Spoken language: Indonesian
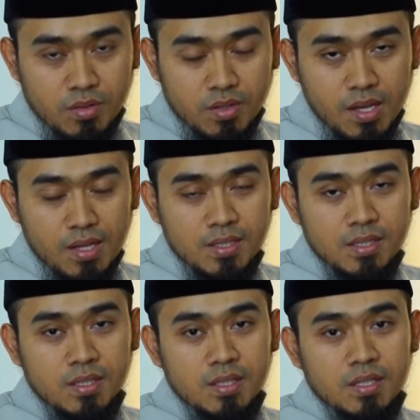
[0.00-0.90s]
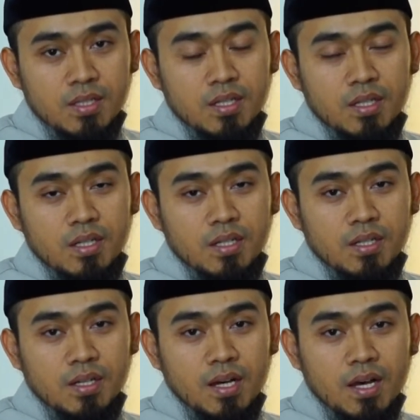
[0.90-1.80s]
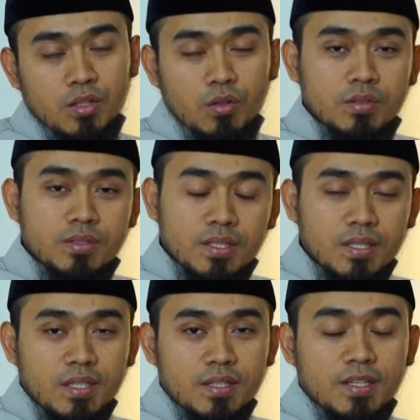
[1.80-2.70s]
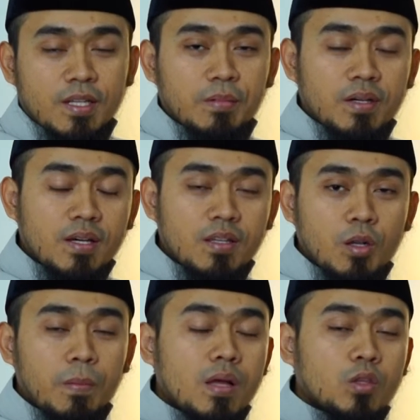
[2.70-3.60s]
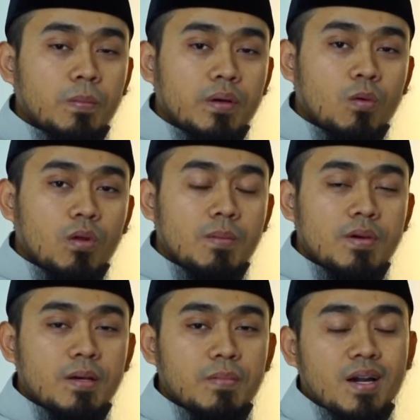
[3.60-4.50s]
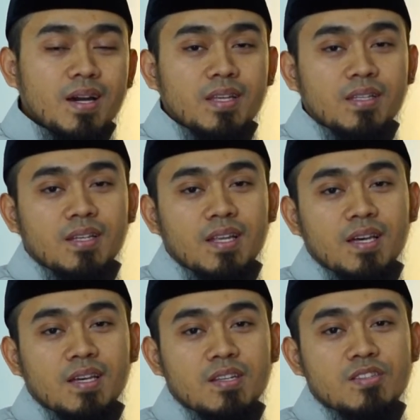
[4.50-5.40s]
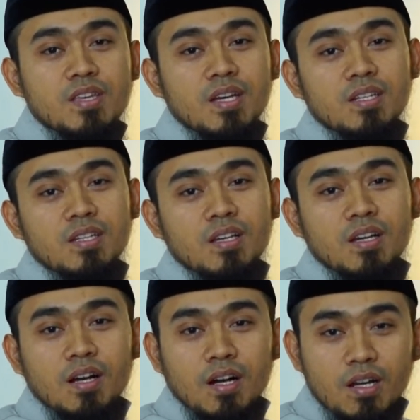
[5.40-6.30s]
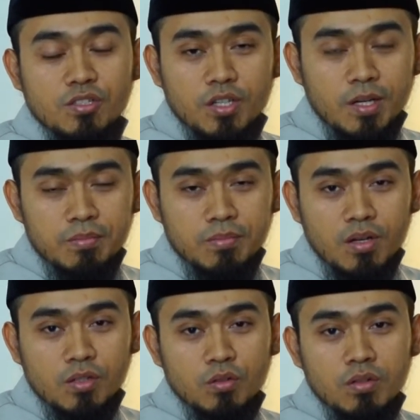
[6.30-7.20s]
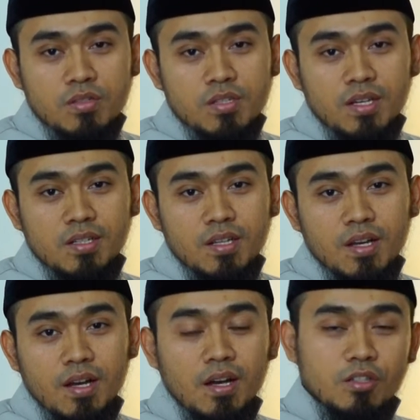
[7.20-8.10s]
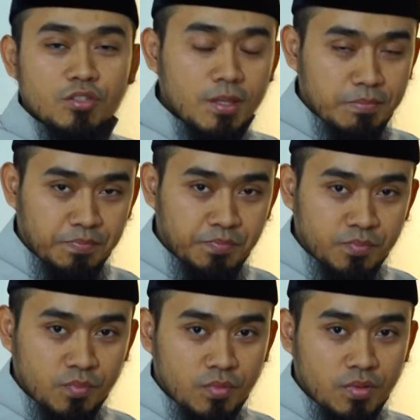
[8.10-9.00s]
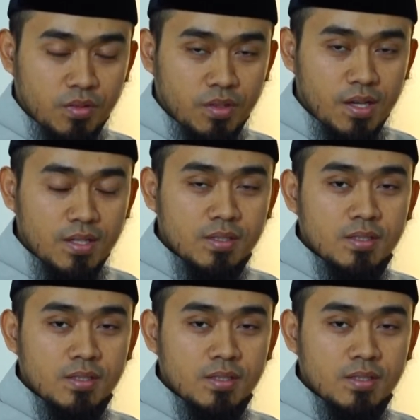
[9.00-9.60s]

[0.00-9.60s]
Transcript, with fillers: ya uh, atau sering kita namakan atau para ulama namakan adalah lisan ajam atau lisan ajam ya